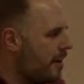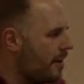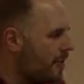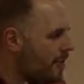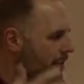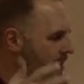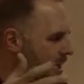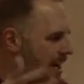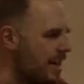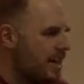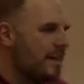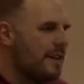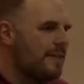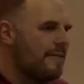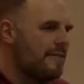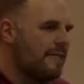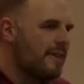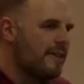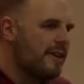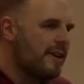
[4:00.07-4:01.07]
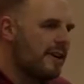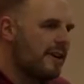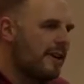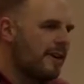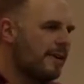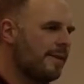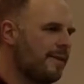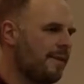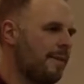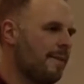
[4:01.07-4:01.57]
auch für die anderen
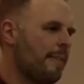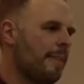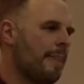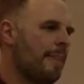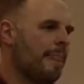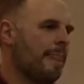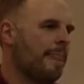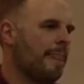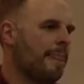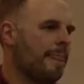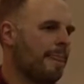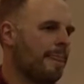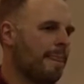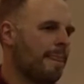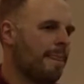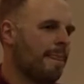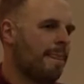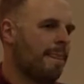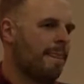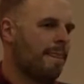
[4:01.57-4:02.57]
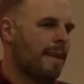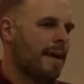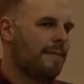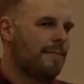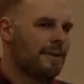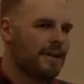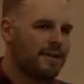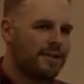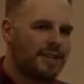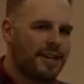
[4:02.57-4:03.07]
Völker.
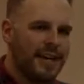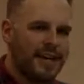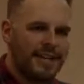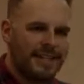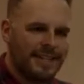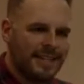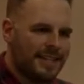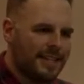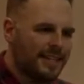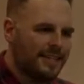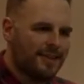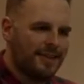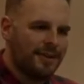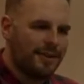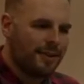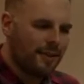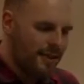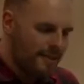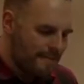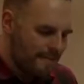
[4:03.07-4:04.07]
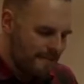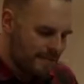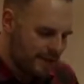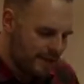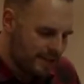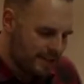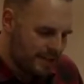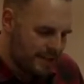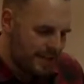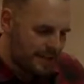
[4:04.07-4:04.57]
Aber das scheint ja nicht zu kommen,
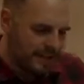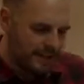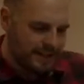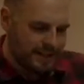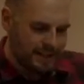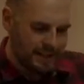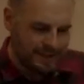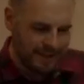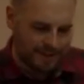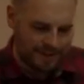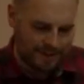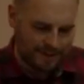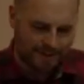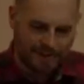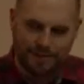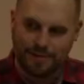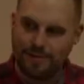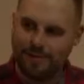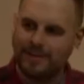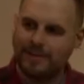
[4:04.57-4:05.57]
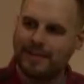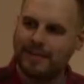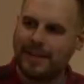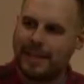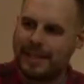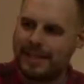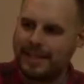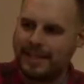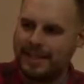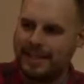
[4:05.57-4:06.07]
er scheint es ja nicht zu tun.
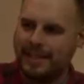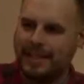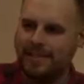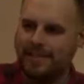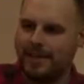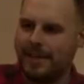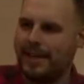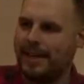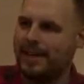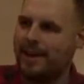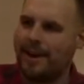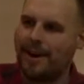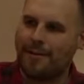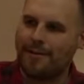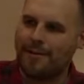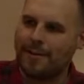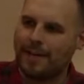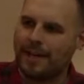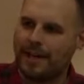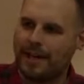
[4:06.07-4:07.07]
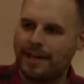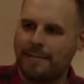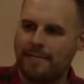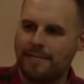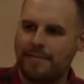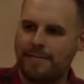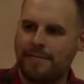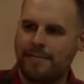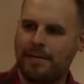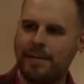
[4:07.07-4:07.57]
Vielleicht hat er den Plan
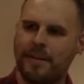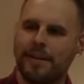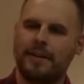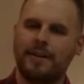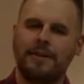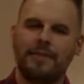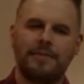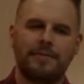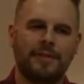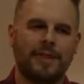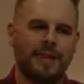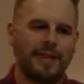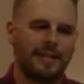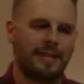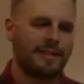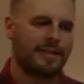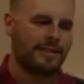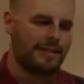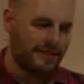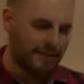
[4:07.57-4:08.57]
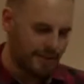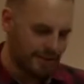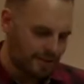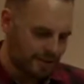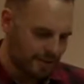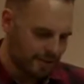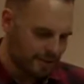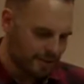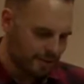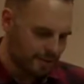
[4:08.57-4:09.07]
aufgegeben, vielleicht ist es auch
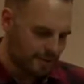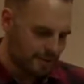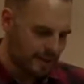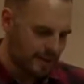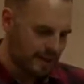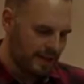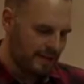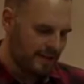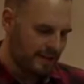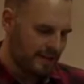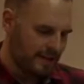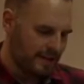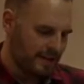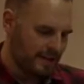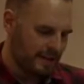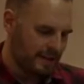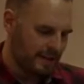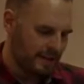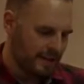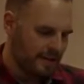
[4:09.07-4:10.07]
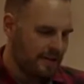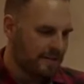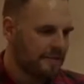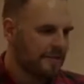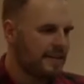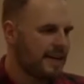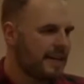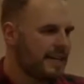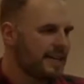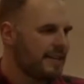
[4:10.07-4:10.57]
schon zu spät,
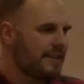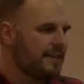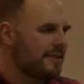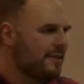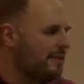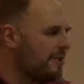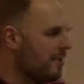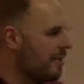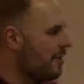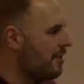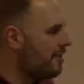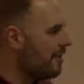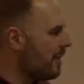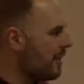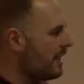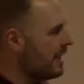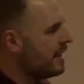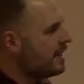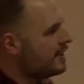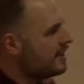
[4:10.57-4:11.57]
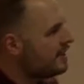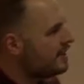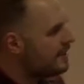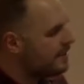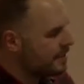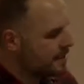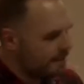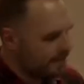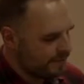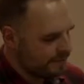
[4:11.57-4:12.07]
vielleicht hat uns Gott
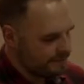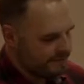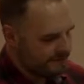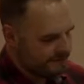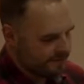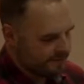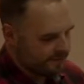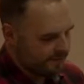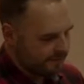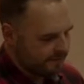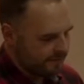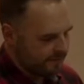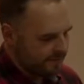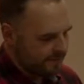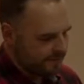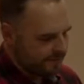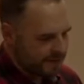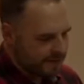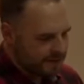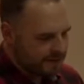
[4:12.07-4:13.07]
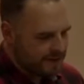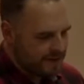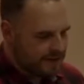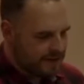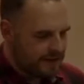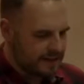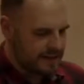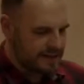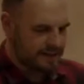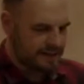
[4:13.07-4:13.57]
vergessen, wer
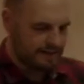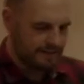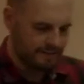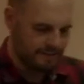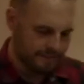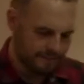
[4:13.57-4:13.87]
weiß.